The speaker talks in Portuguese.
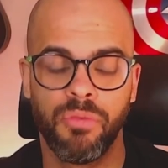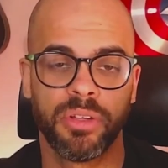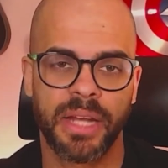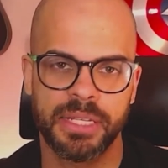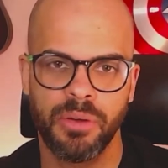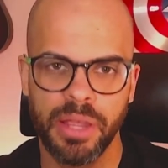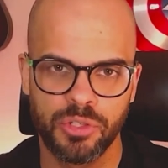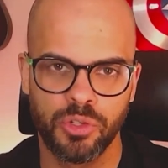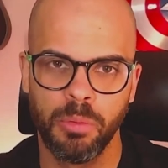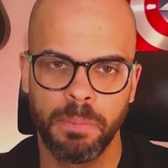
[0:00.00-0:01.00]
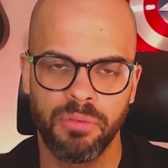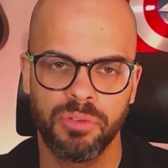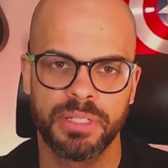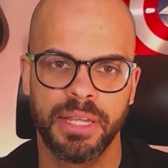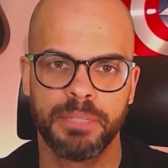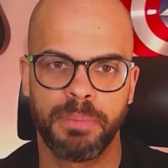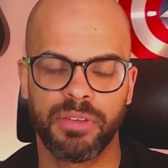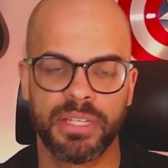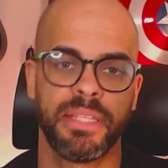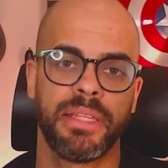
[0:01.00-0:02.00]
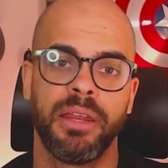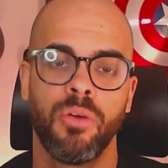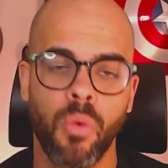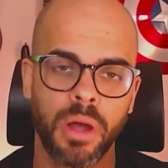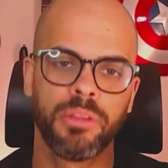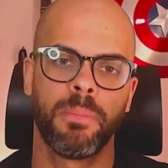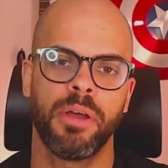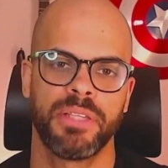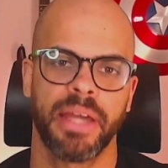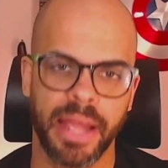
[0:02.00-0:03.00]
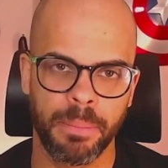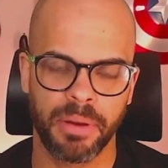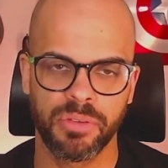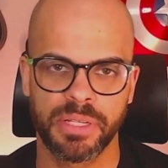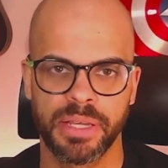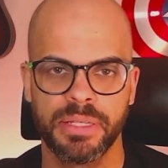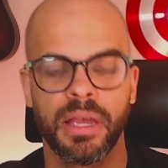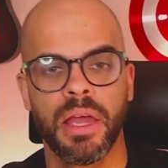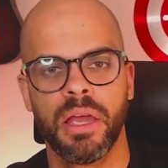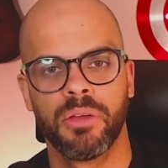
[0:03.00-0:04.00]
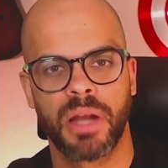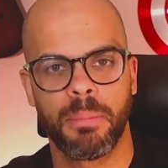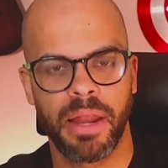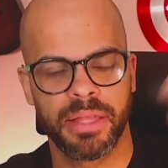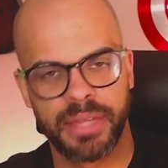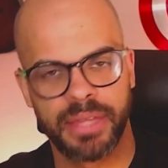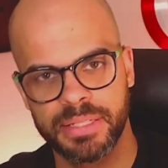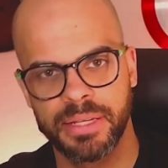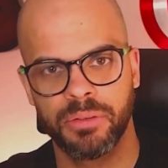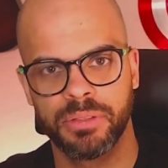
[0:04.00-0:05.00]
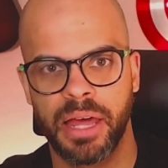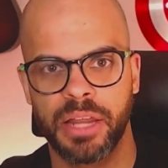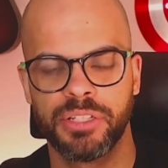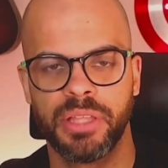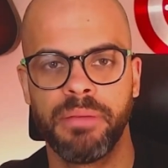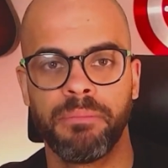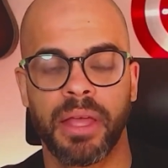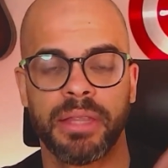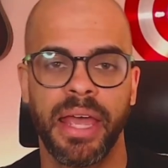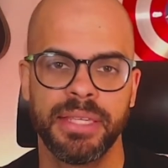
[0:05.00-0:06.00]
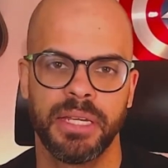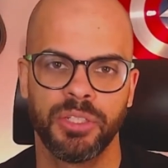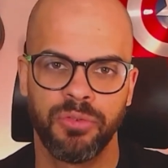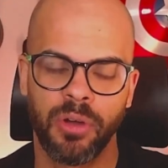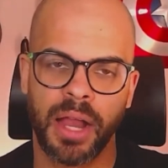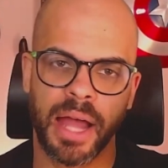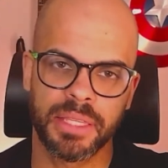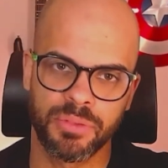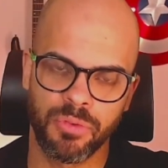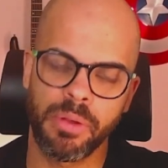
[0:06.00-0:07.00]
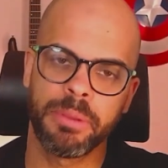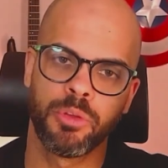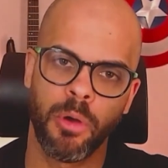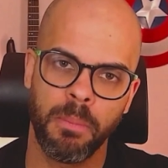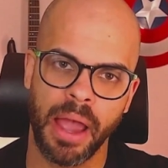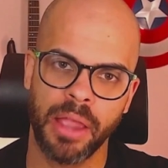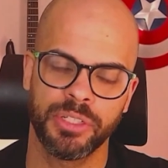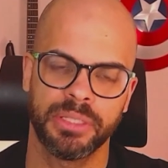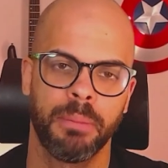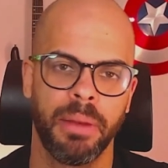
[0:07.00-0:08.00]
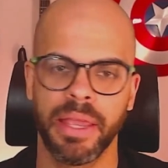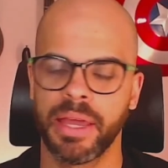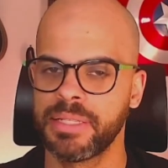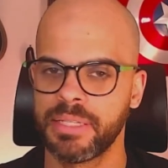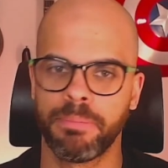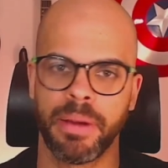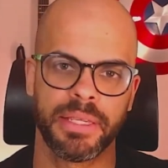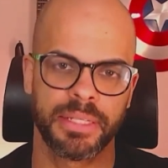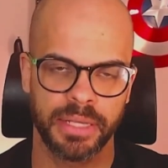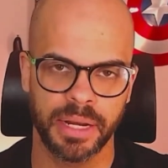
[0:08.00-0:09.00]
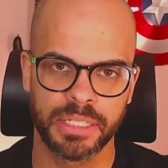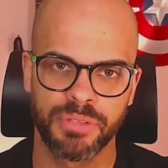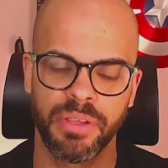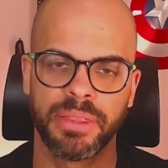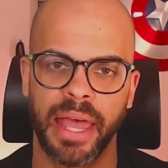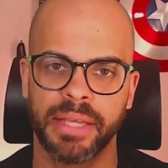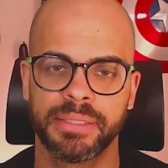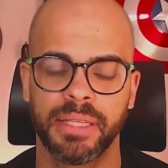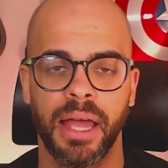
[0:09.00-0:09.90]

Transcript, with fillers: Eu vou trazer um resumo para vocês, para vocês entenderem o quanto eu posso agregar para vocês. Eu trabalho há 13 anos na área de TI, 10 anos focado em desenvolvimento mobile, já trabalhei em grandes empresas, em grandes fintechs.